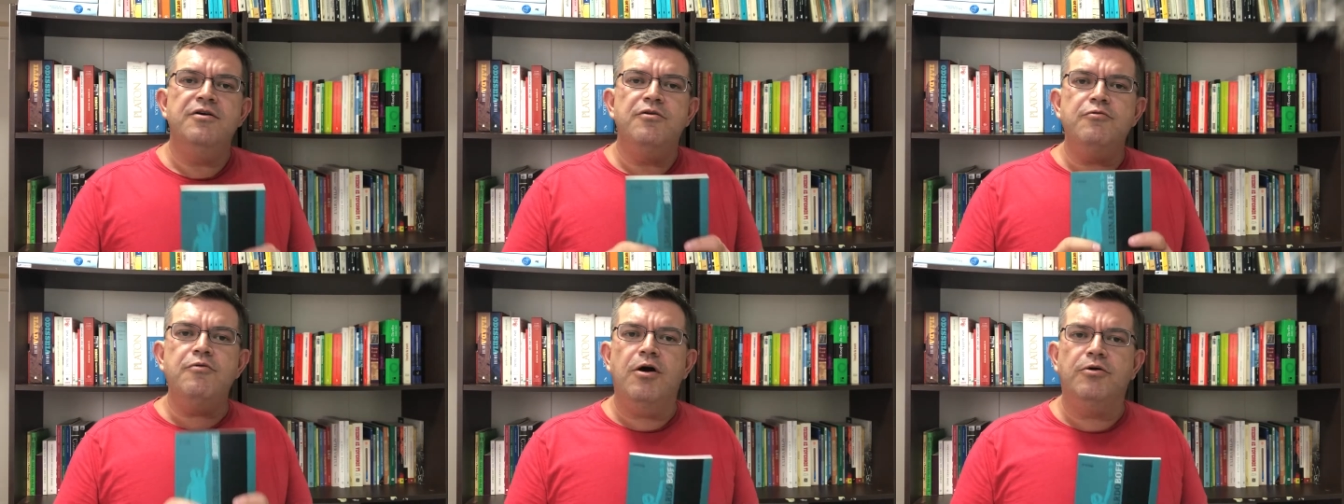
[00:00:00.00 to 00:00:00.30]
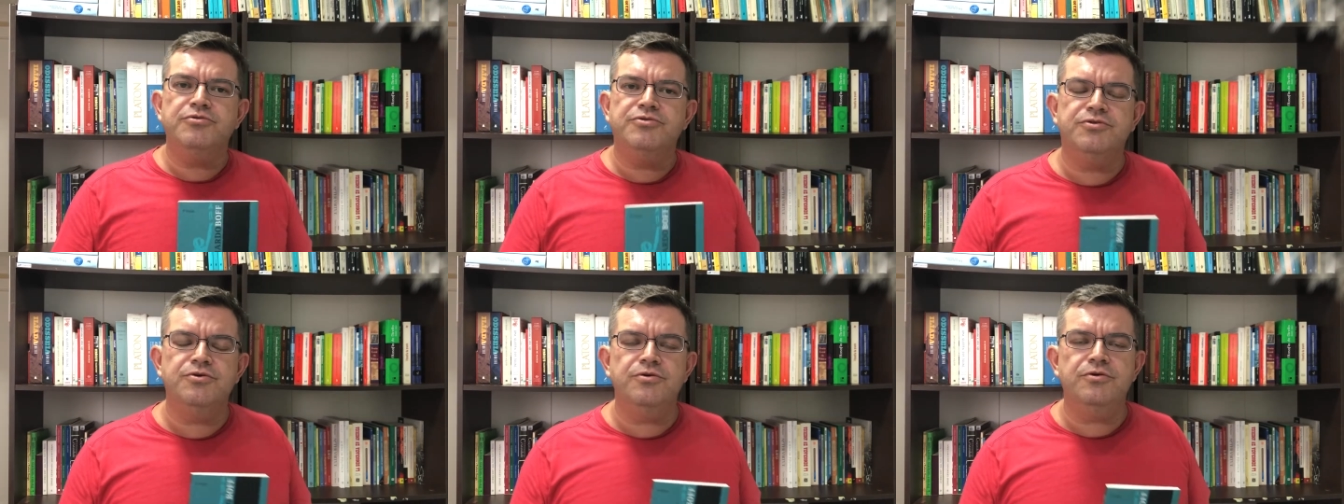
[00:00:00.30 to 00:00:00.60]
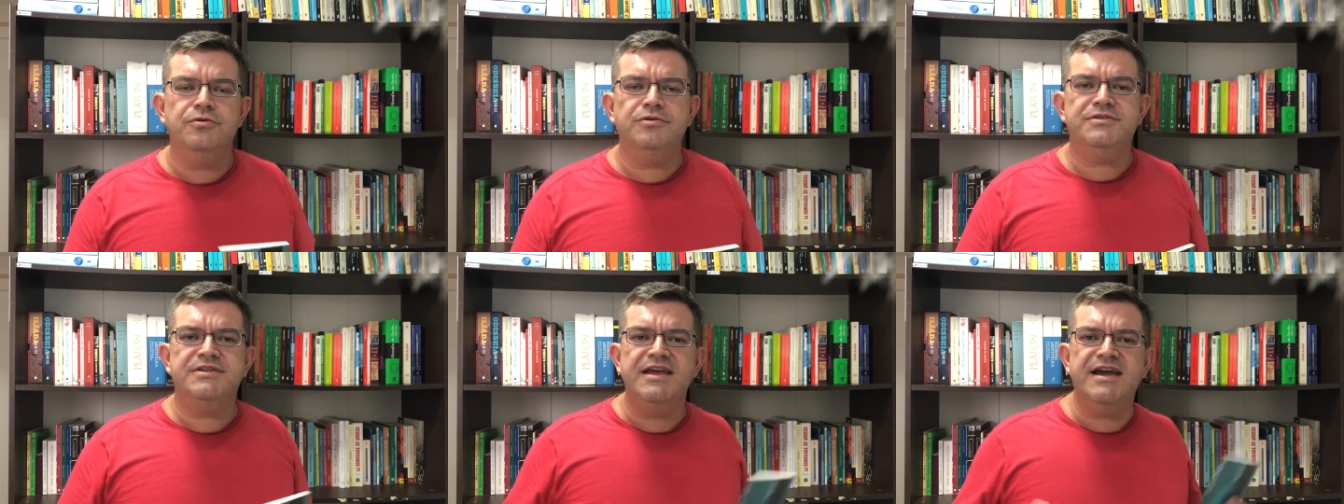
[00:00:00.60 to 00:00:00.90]
O
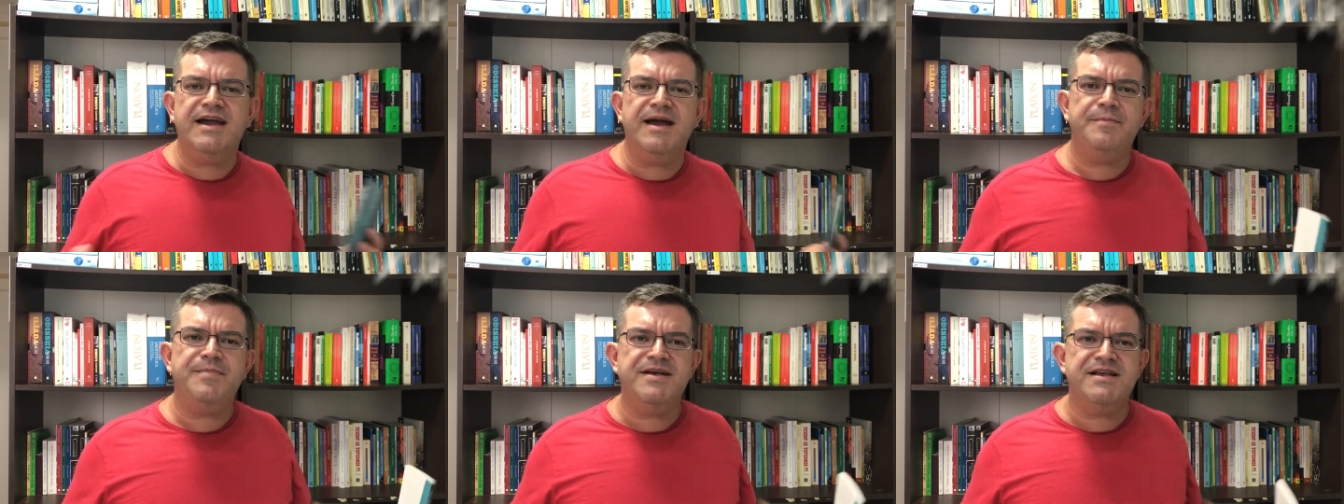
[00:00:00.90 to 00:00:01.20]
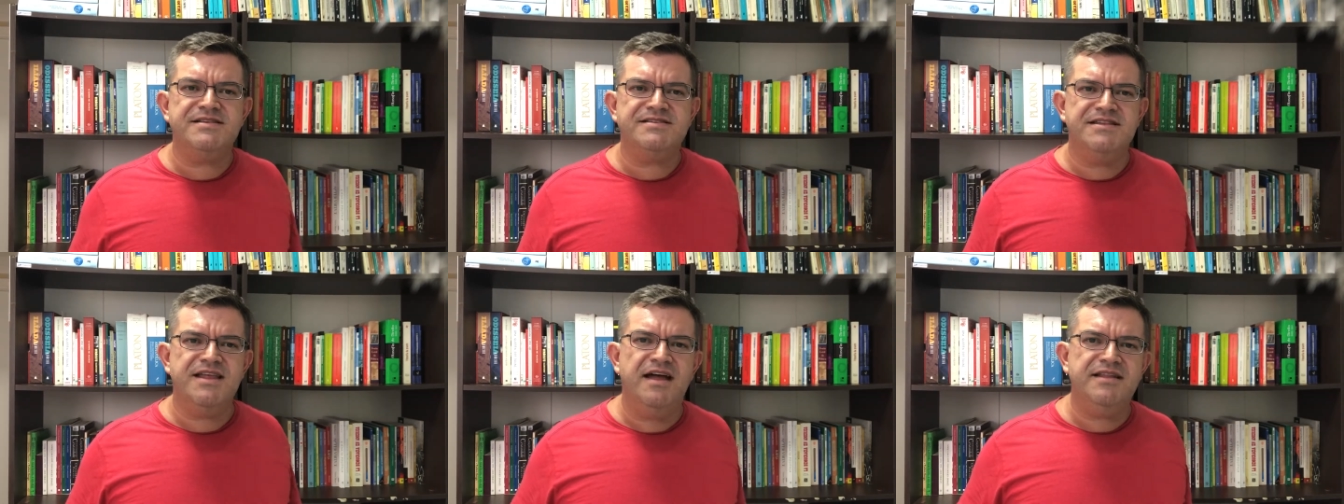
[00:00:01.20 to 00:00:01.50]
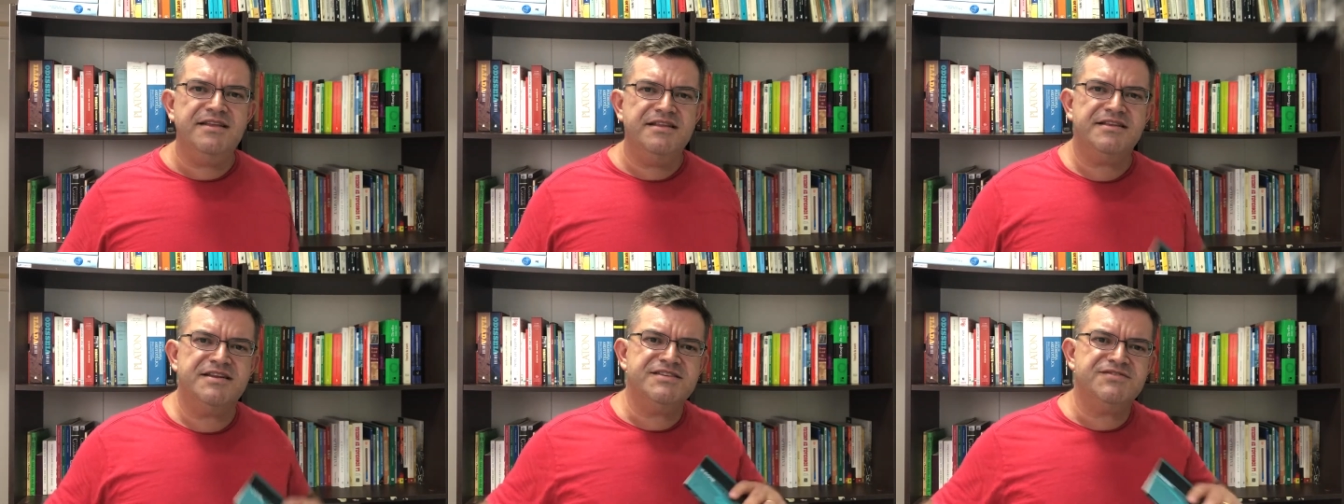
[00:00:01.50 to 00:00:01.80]
autor tem a
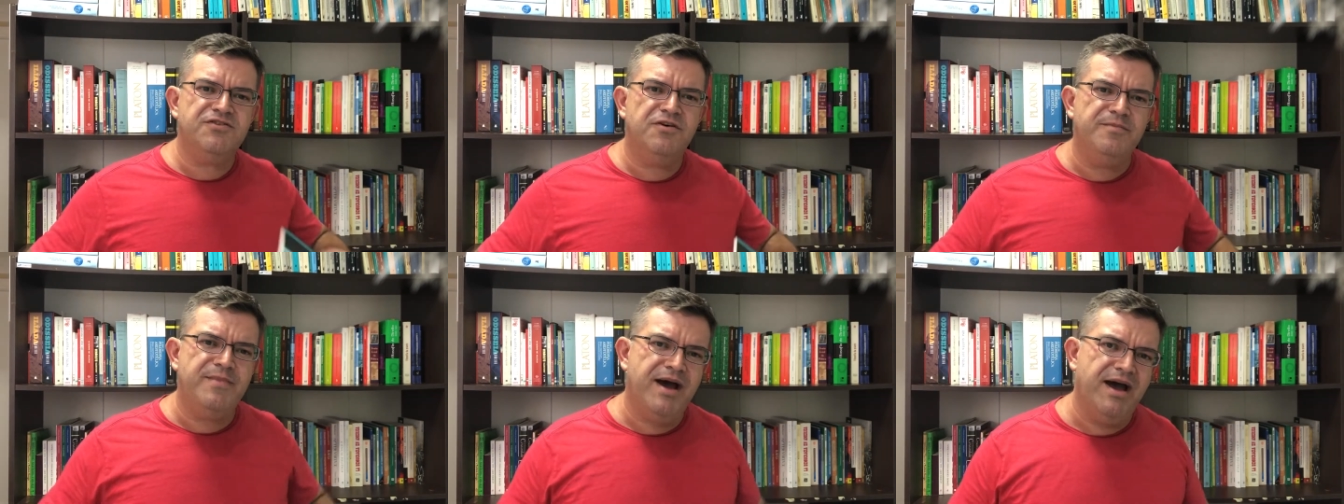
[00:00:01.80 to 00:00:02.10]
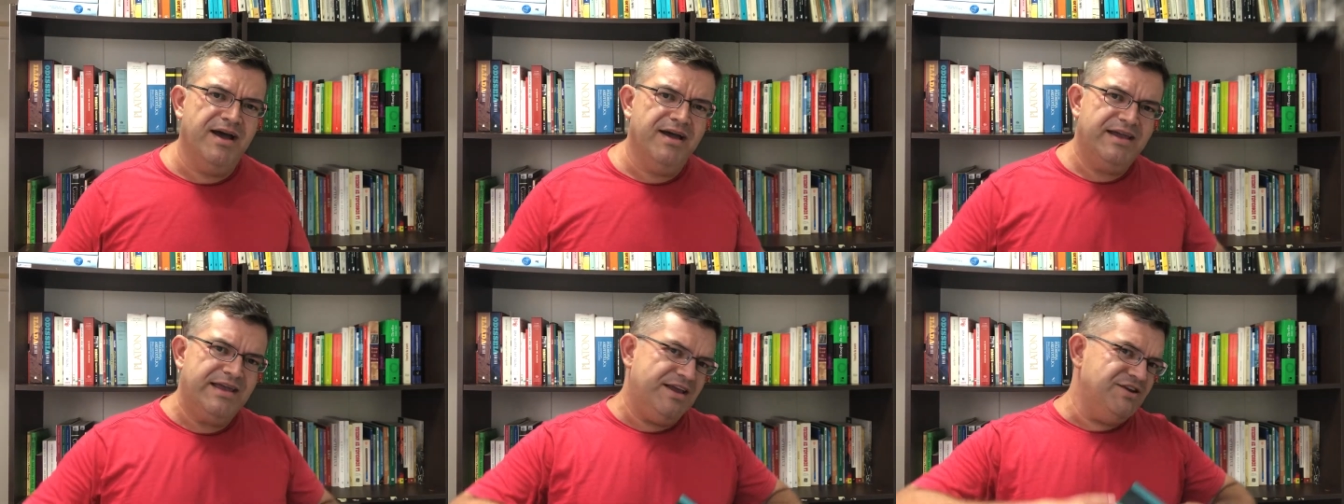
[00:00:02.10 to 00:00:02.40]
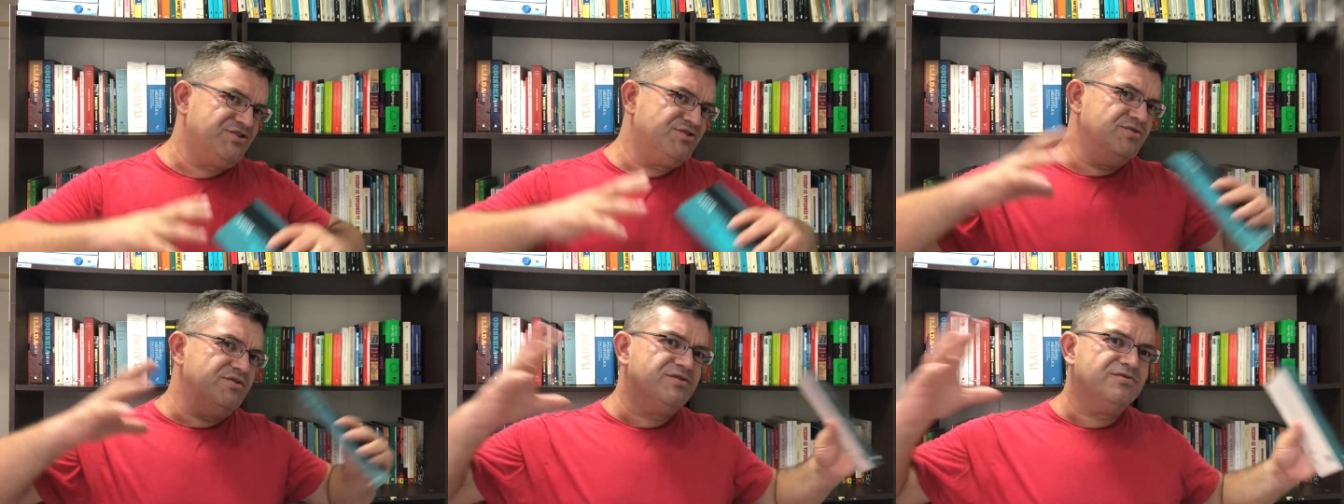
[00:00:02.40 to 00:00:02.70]
capacidade de transformar
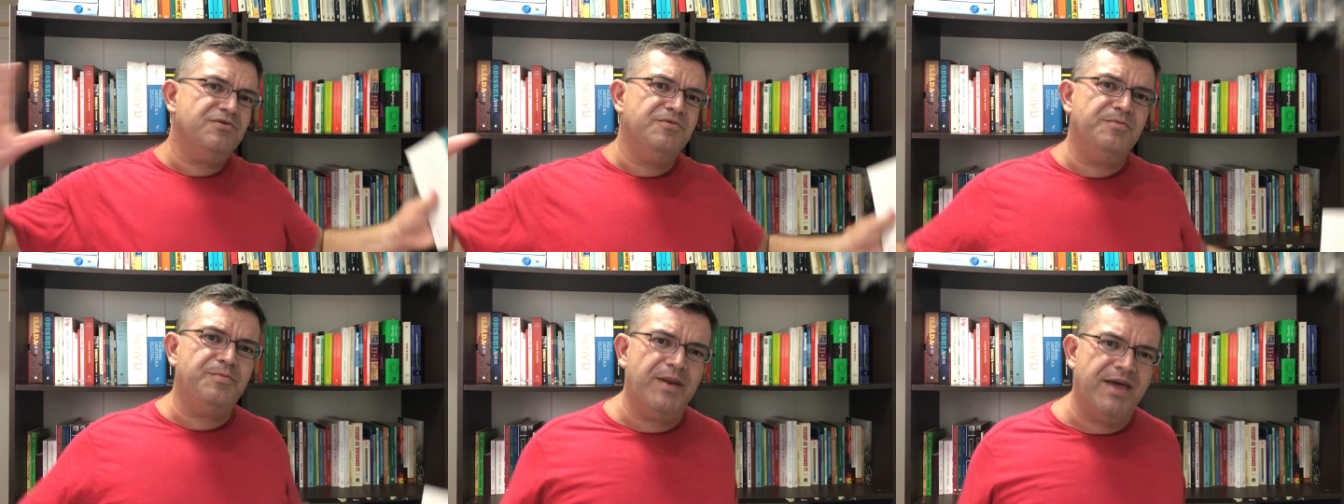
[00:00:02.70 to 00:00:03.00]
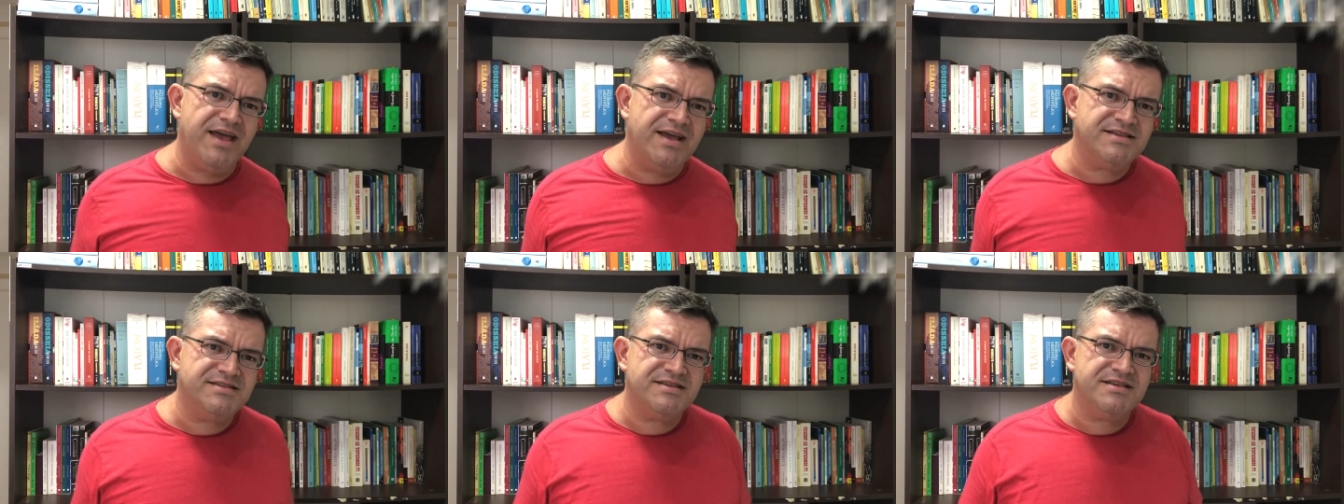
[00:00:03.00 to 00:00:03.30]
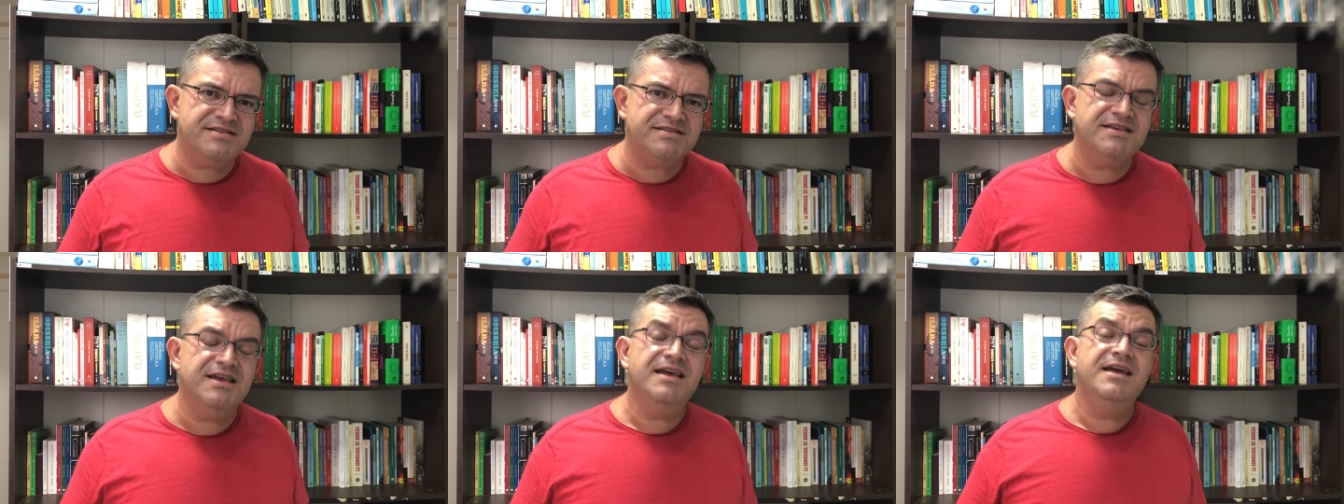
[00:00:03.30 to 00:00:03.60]
questões
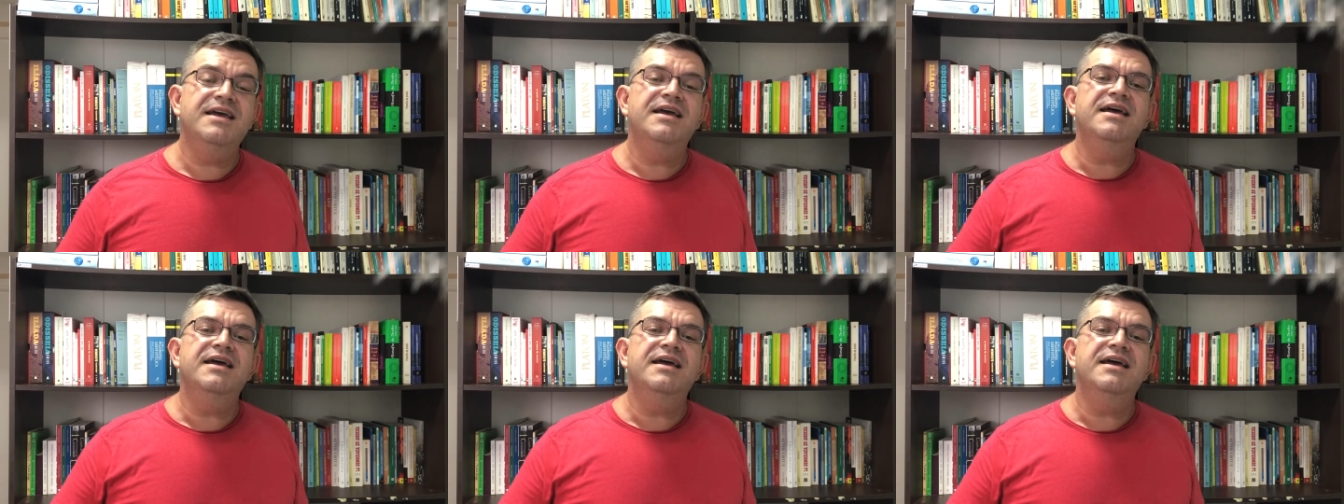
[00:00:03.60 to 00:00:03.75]
complexas